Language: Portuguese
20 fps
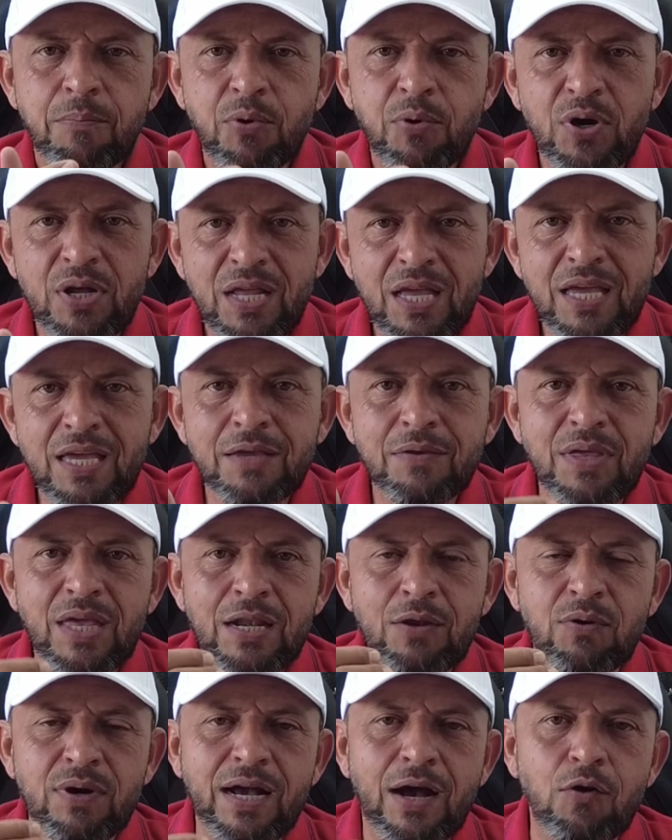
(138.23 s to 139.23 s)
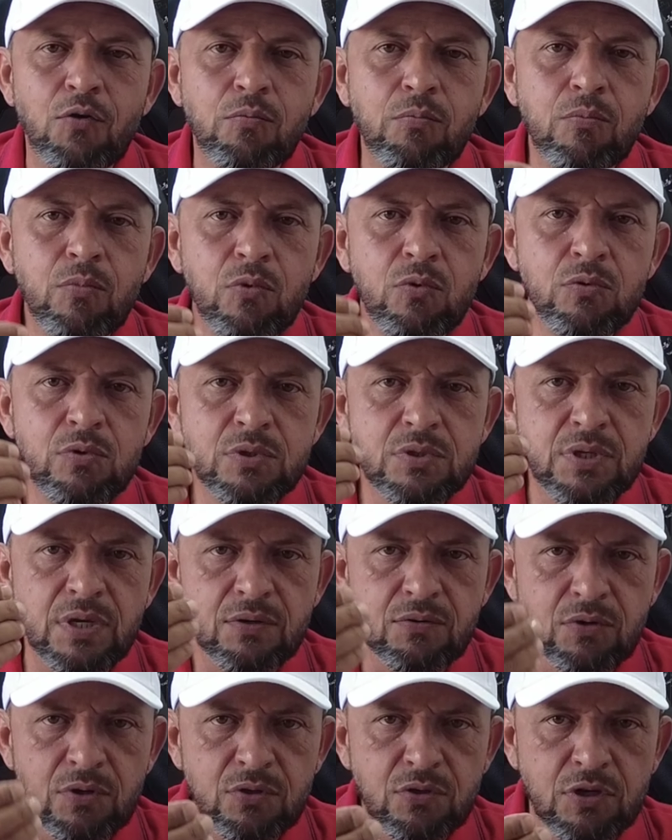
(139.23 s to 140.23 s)
Porém, ele é um carro muito
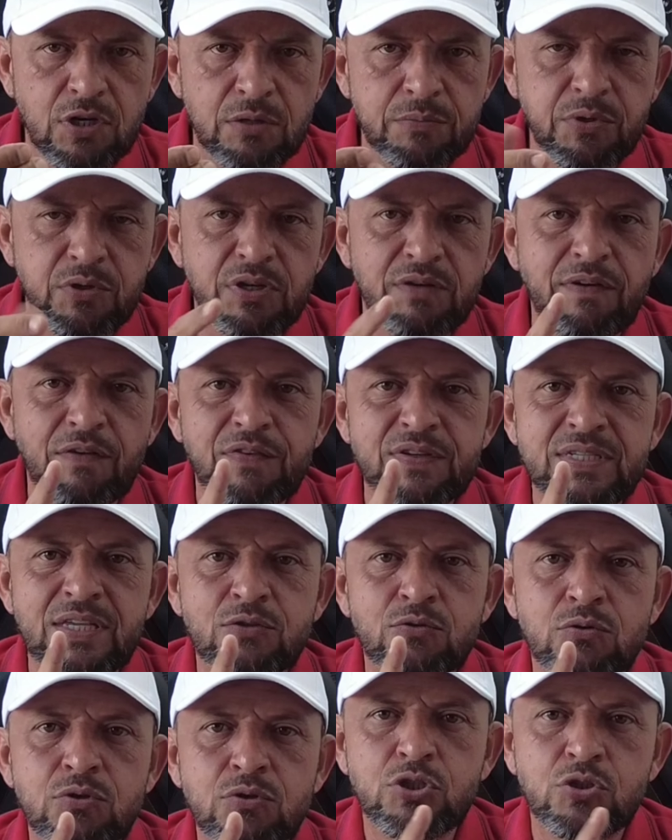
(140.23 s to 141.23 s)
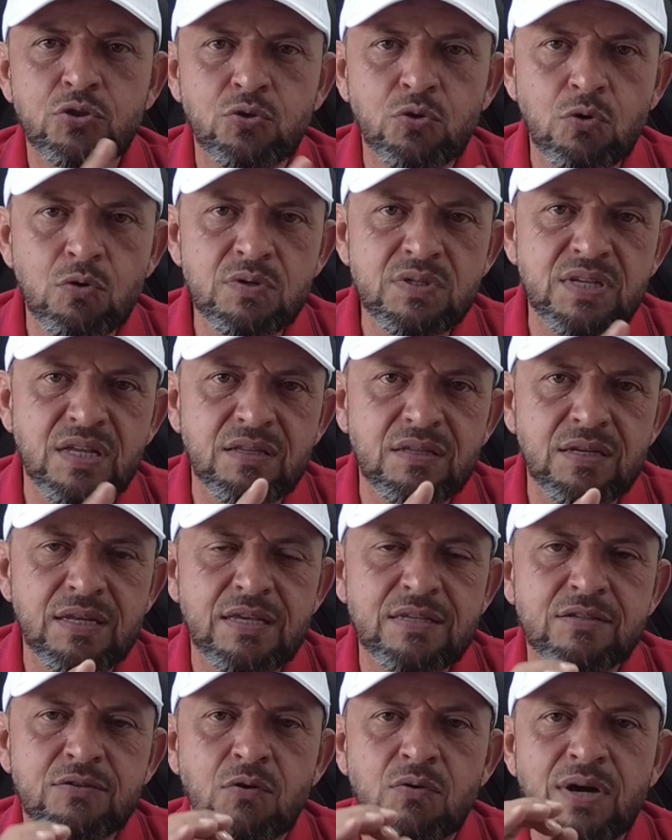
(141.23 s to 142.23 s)
econômico. Ele vai fazer em de 12 a
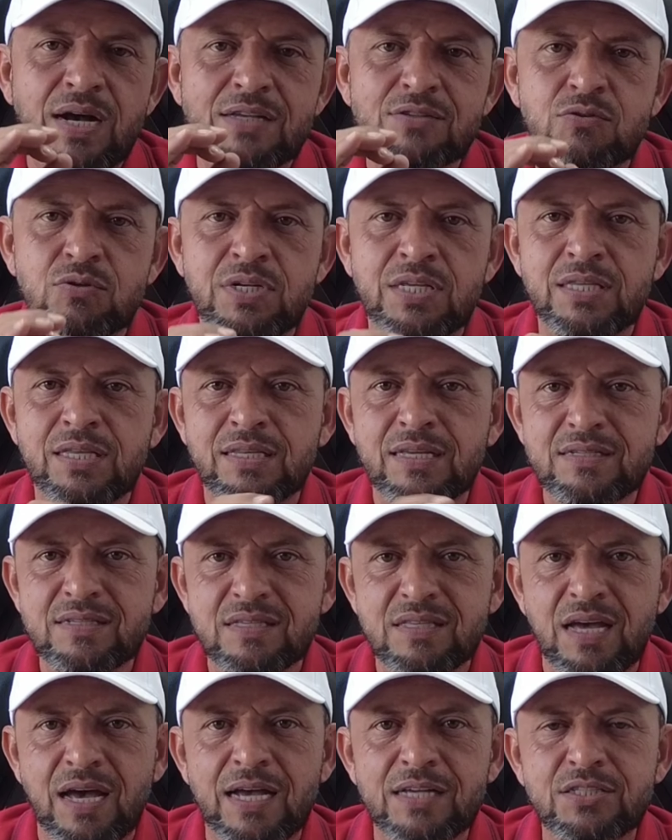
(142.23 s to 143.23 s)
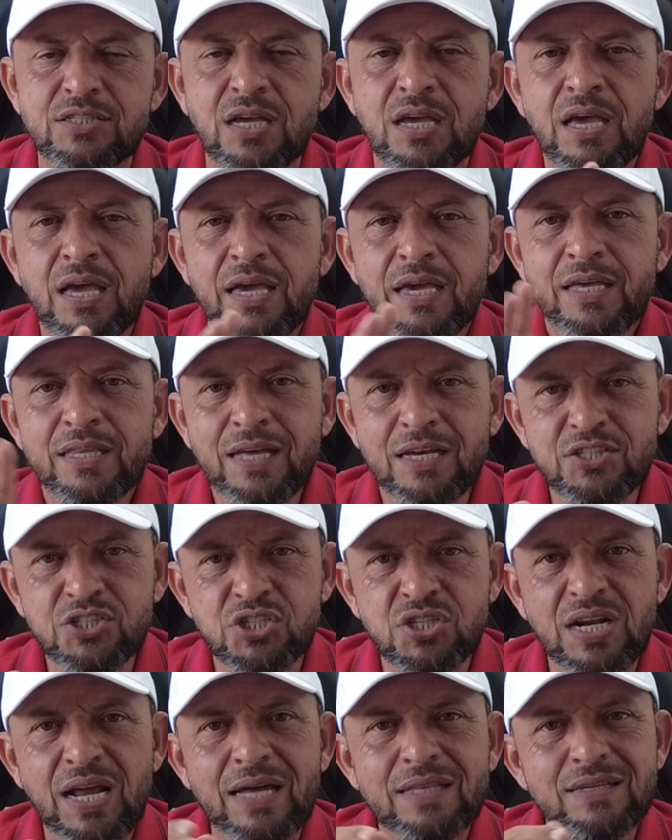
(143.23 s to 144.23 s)
13 com gasolina na cidade e na
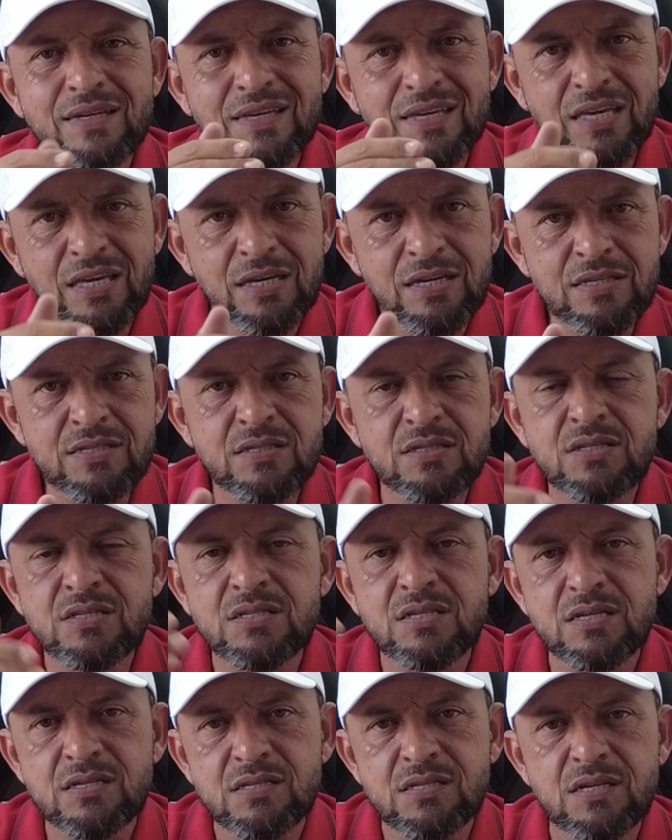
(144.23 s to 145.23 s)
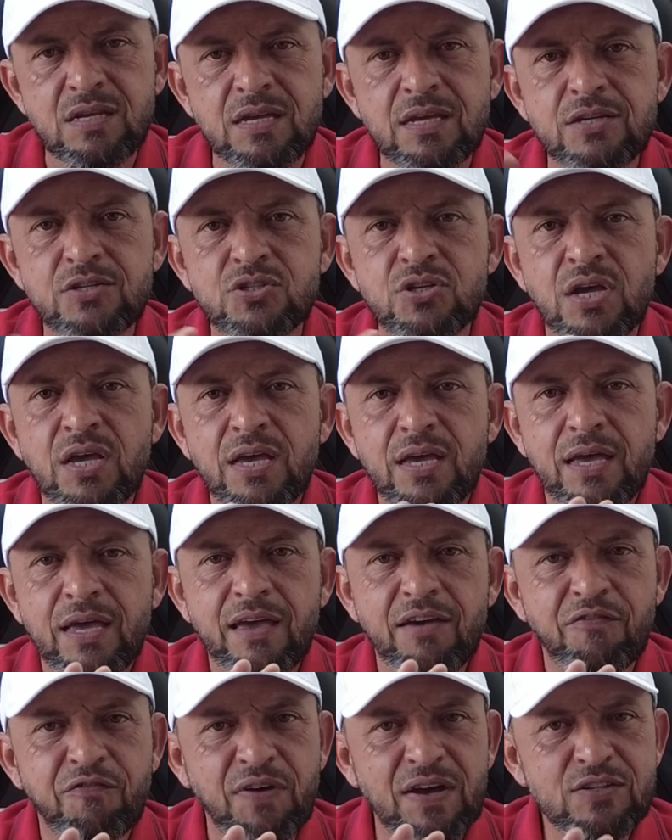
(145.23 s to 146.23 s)
estrada 15, 16
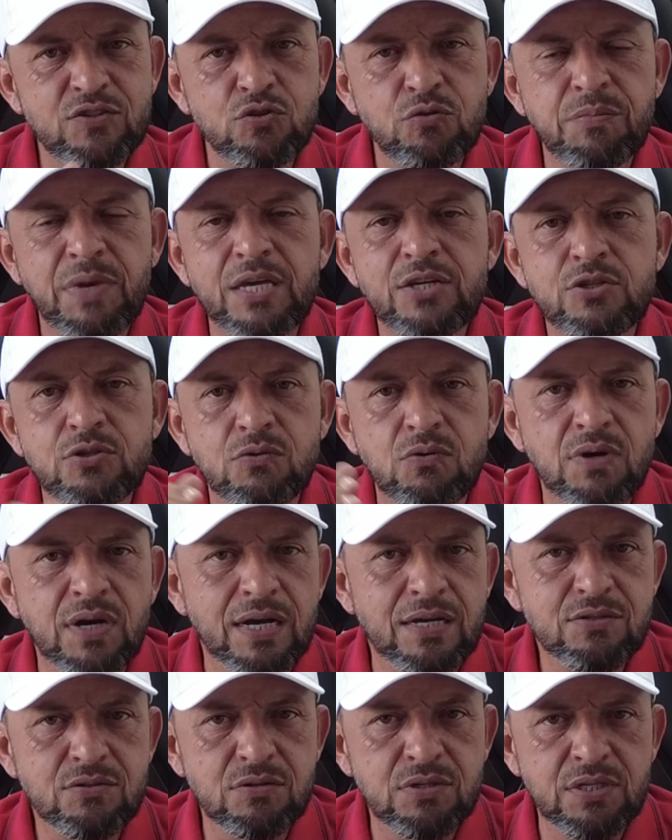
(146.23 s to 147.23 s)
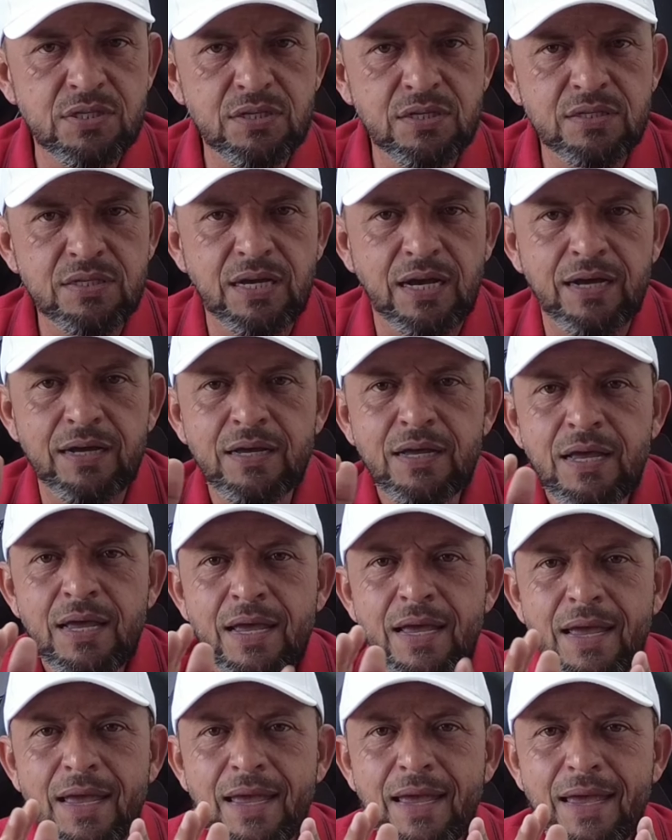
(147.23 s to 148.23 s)
é, facilmente com gasolina, tá?
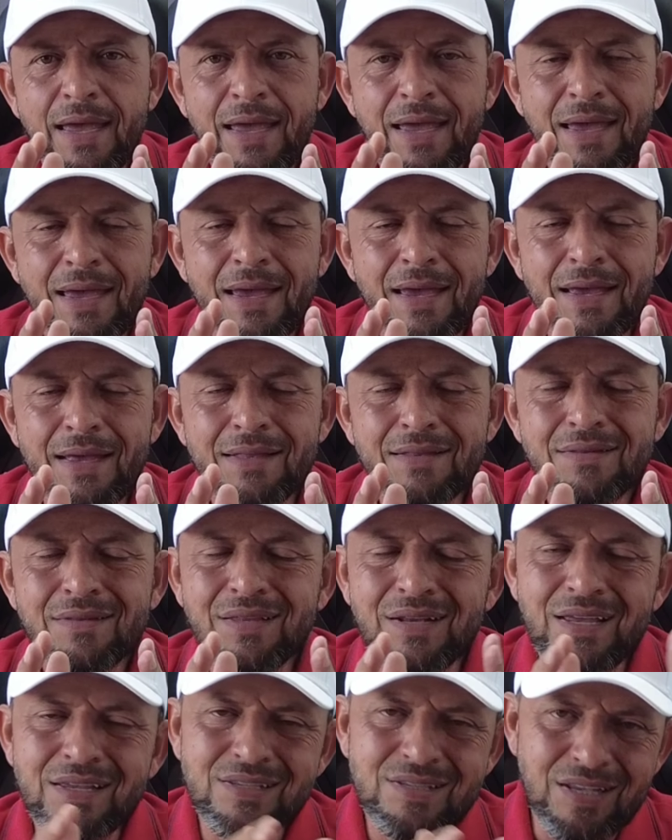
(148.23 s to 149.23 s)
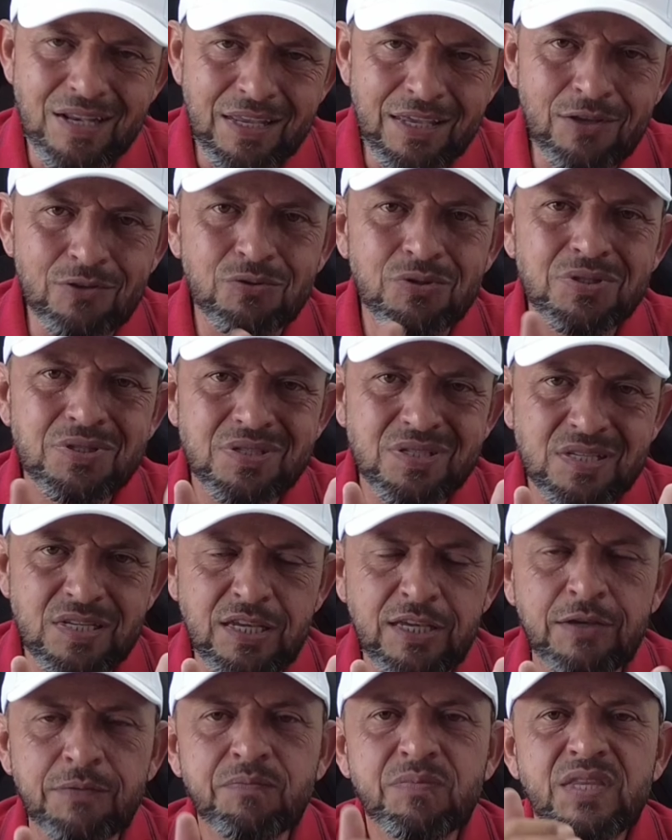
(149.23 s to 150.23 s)
É, três cilindros,
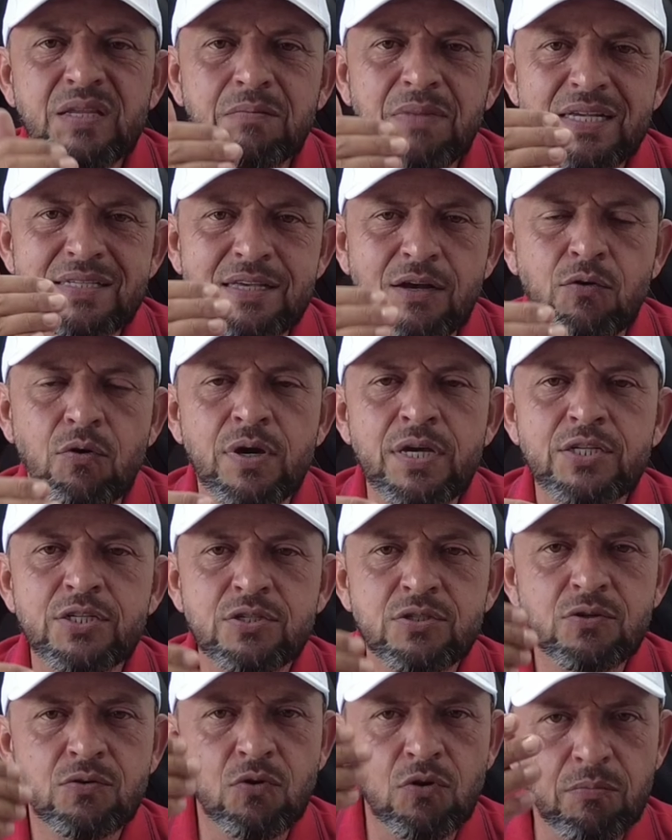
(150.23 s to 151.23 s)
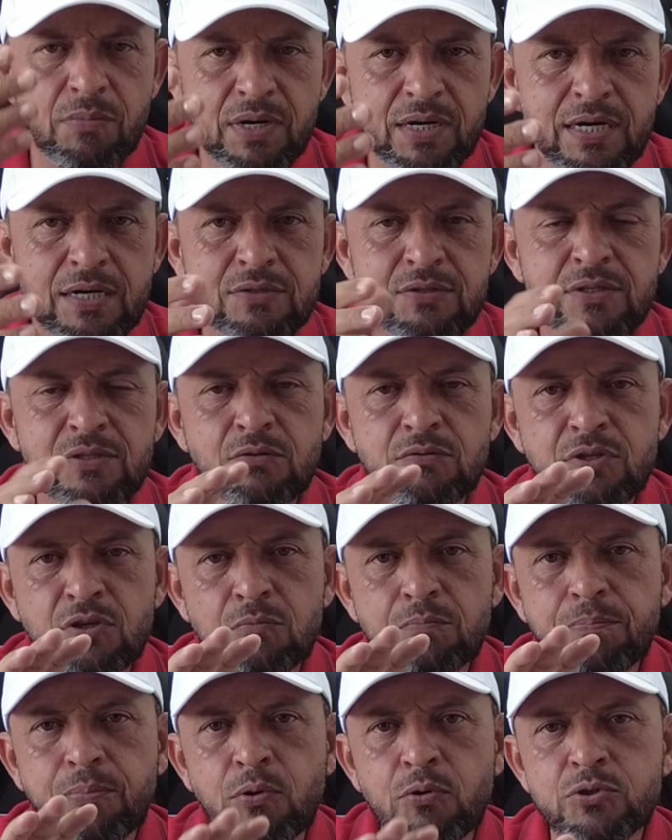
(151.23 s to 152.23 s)
sim, mas é corrente de comando, então
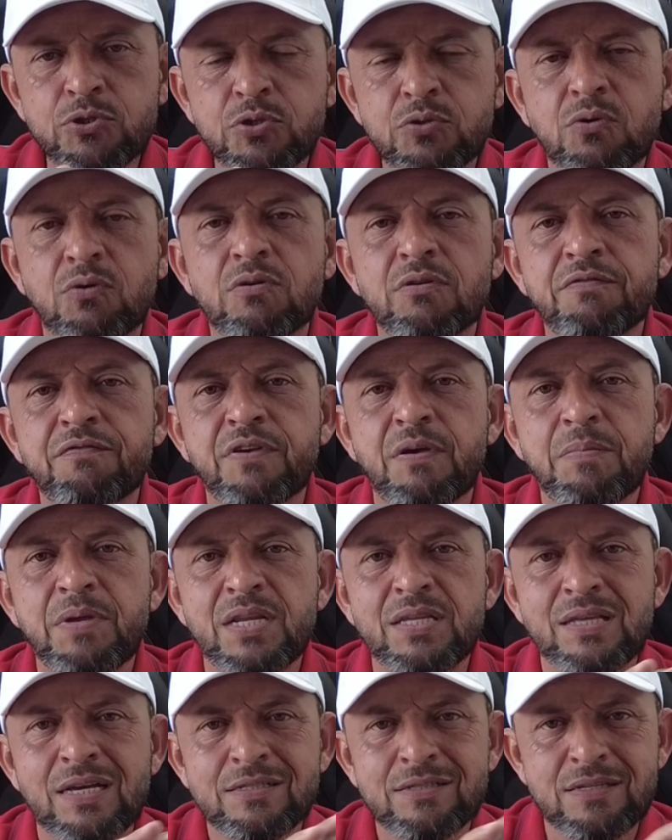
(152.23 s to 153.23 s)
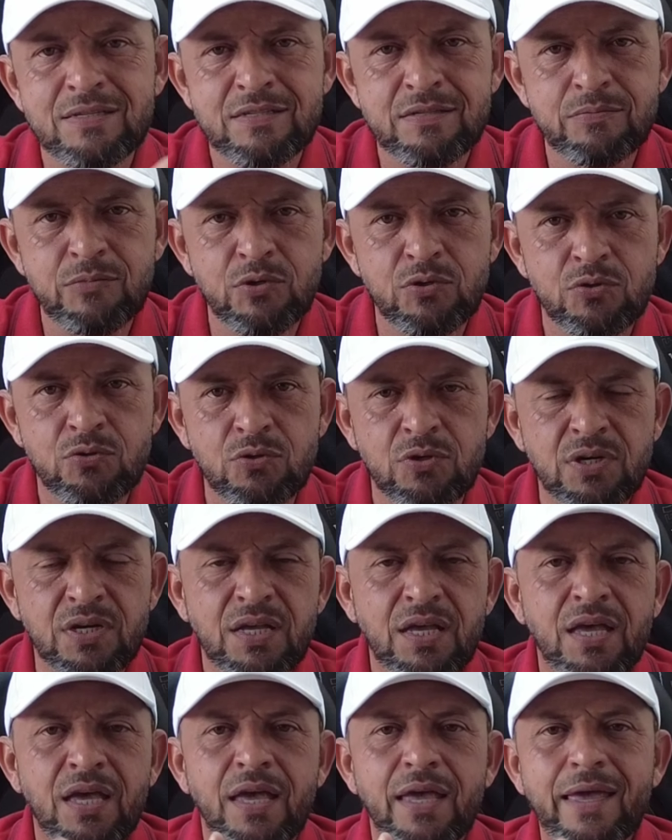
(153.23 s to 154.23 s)
tem um pouco de confiabilidade nesse
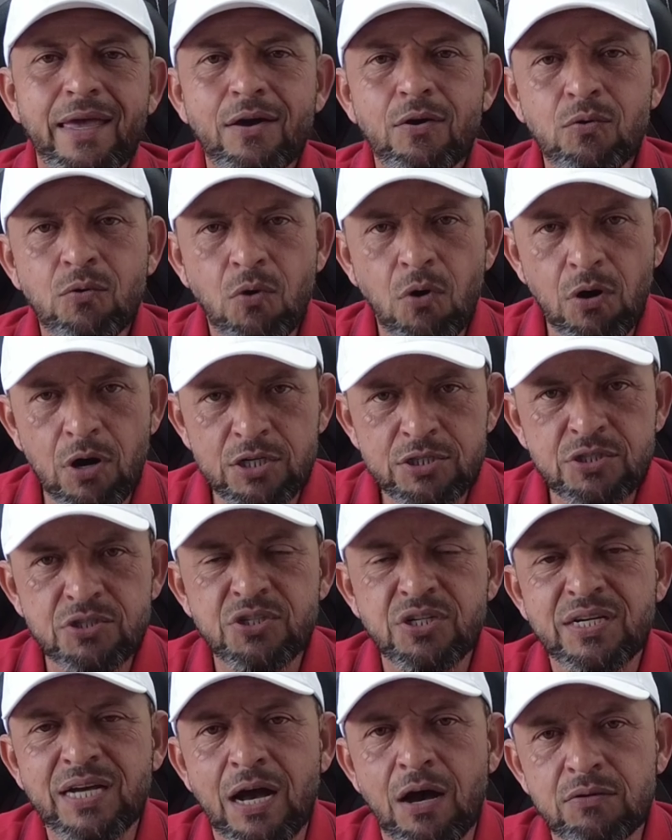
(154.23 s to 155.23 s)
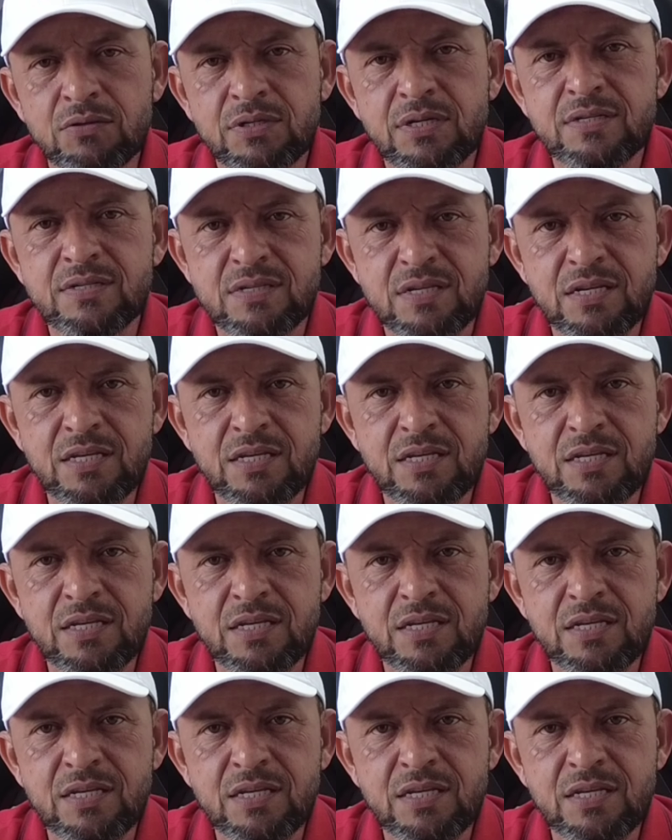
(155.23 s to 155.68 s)
motor. Eu gosto de carro três